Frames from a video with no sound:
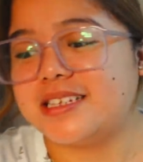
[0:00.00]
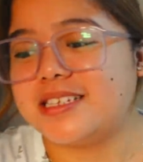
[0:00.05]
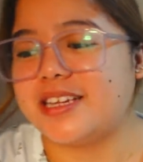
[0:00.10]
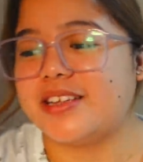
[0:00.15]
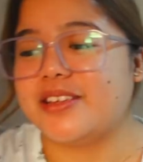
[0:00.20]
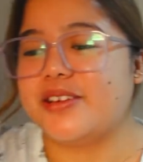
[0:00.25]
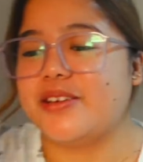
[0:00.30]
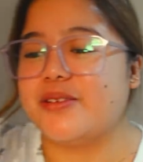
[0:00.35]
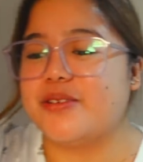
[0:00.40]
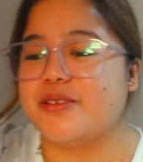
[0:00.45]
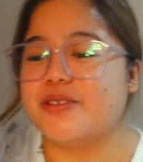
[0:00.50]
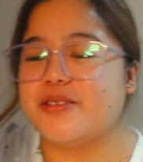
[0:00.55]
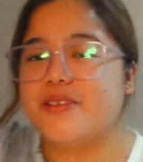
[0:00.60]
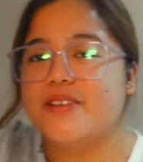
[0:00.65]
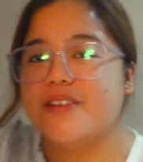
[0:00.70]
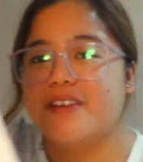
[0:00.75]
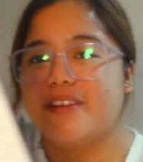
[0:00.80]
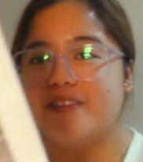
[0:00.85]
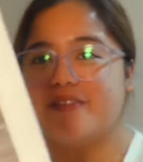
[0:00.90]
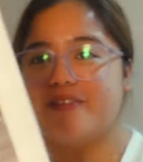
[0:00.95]
sa inyo yung
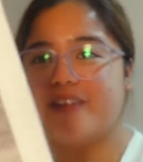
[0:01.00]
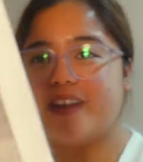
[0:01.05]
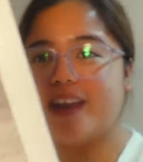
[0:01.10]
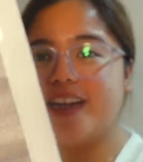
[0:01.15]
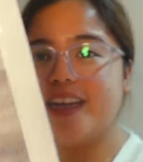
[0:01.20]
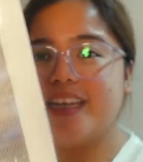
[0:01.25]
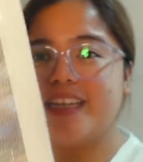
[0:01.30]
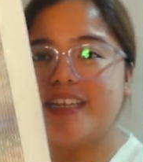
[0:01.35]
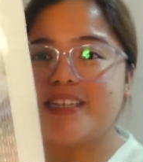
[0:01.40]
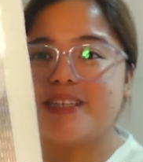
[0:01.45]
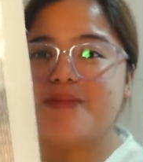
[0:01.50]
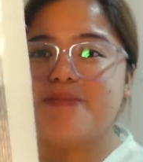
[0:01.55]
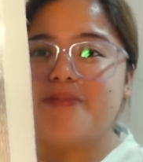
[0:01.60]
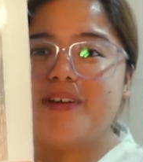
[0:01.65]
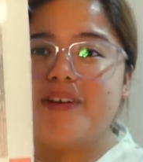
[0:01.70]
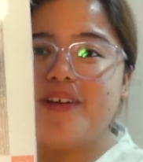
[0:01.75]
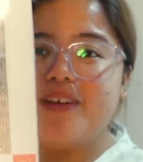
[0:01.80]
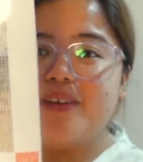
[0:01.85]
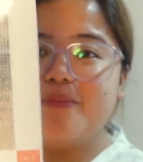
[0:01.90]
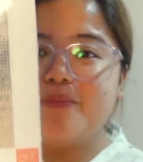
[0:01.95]
very
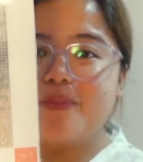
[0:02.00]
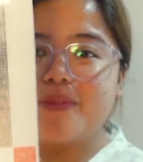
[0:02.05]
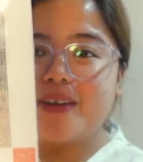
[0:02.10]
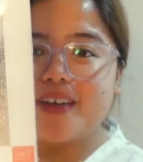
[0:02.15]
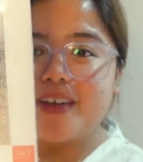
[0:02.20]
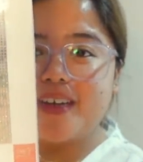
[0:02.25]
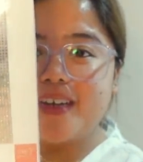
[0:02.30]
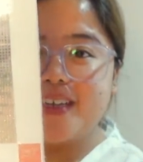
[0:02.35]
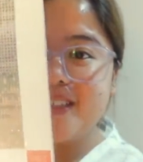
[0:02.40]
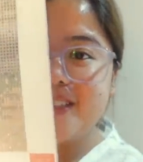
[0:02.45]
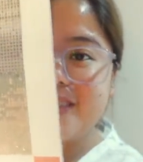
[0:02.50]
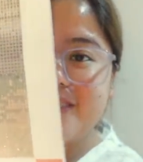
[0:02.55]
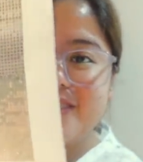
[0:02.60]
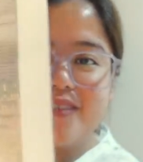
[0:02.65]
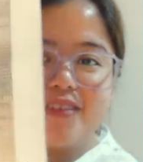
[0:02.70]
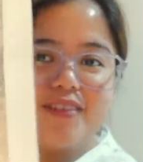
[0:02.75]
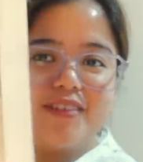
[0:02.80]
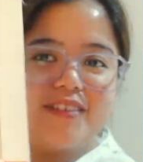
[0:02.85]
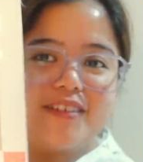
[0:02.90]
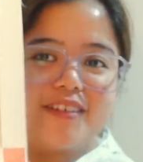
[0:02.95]
small progress
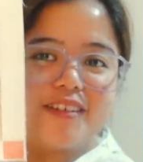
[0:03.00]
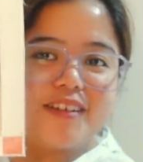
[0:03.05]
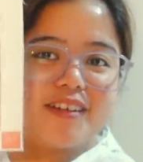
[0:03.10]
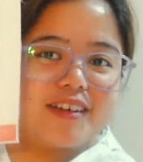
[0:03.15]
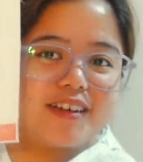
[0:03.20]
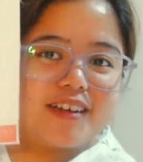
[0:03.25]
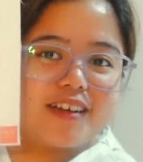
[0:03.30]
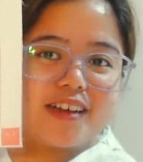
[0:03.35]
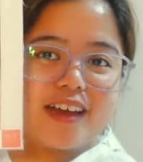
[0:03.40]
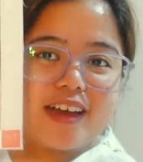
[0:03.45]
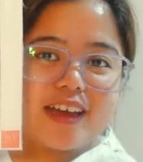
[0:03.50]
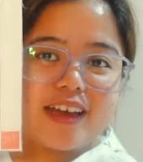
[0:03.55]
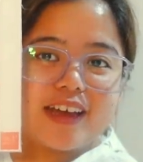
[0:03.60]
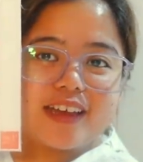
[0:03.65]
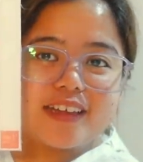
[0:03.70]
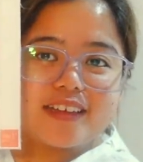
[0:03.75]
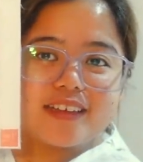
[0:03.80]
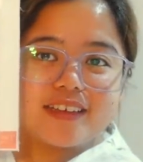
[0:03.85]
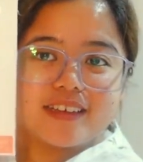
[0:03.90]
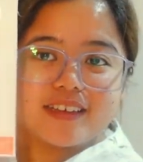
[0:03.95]
ko.
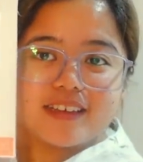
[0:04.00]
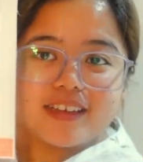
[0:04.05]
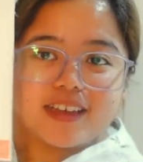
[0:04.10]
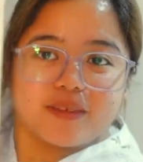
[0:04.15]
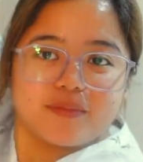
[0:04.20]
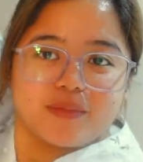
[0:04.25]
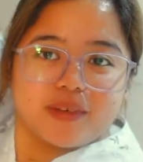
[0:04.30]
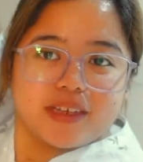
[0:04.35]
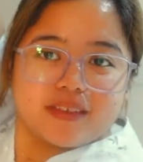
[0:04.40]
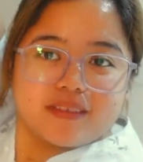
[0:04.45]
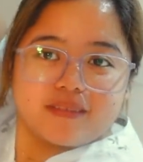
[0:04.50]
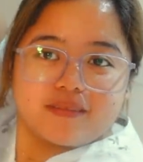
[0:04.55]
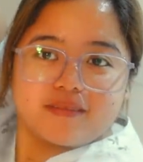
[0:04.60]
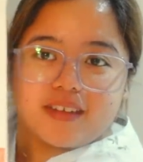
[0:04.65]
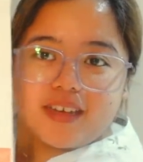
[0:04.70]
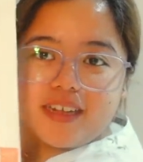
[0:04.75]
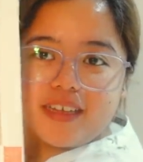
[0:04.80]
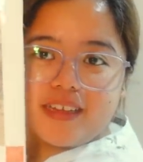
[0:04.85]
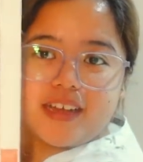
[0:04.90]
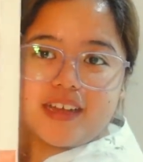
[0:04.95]
Ayan. I mean,
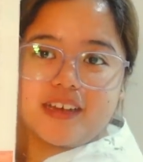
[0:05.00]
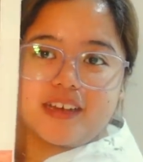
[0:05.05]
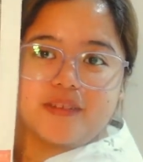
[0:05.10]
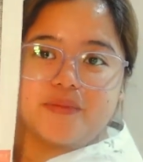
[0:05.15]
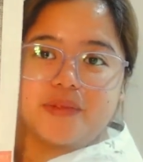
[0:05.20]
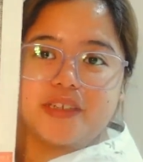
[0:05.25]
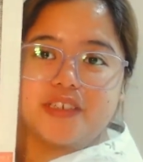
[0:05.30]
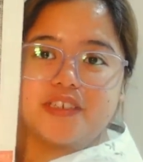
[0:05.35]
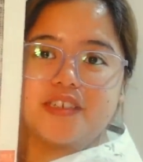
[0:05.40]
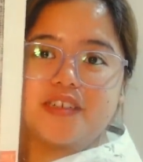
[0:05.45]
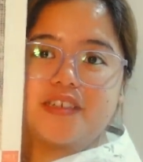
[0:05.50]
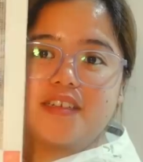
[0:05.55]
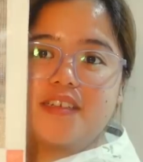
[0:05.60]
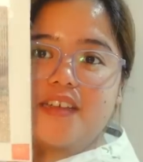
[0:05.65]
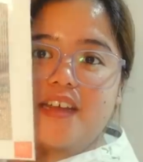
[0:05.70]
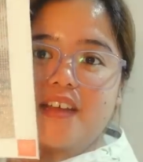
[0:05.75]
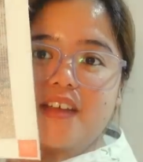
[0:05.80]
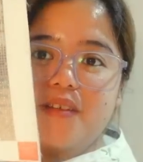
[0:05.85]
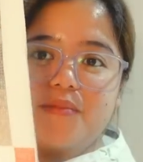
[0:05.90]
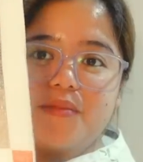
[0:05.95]
halata naman siya na
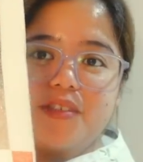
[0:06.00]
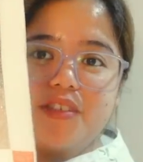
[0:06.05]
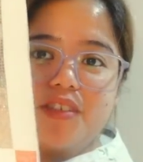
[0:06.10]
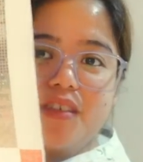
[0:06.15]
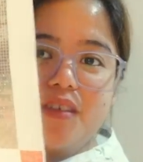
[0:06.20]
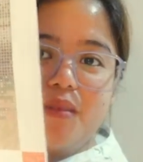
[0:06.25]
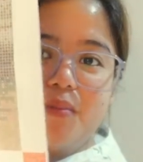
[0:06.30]
diamond siya,